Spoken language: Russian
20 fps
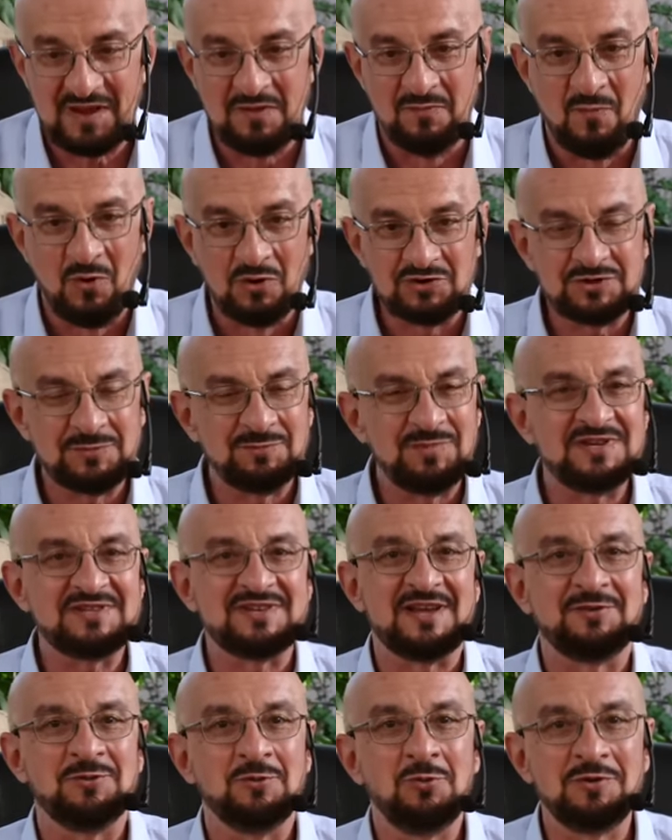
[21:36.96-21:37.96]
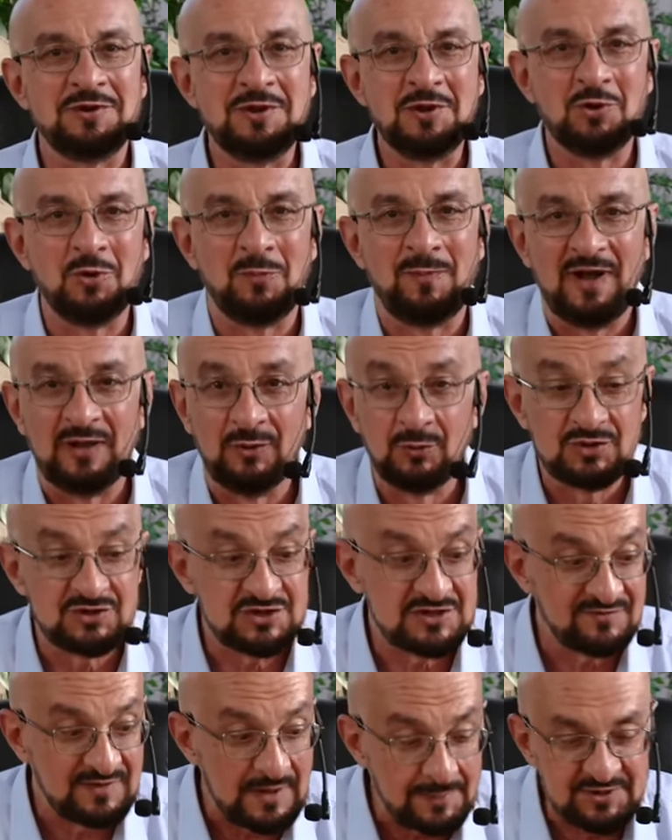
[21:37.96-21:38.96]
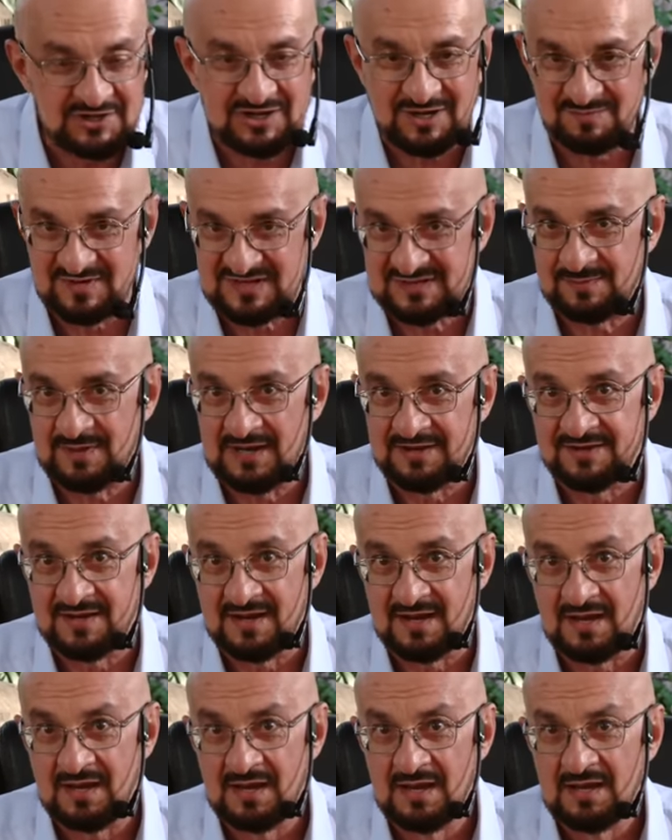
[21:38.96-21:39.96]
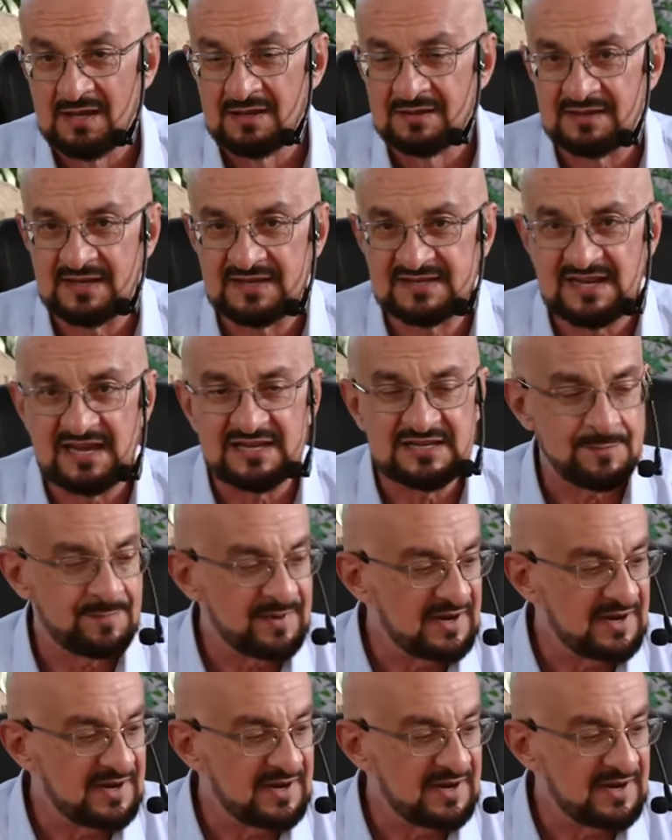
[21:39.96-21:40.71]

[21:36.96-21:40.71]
может быть, одну книгу получите вообще бесплатно. На сайте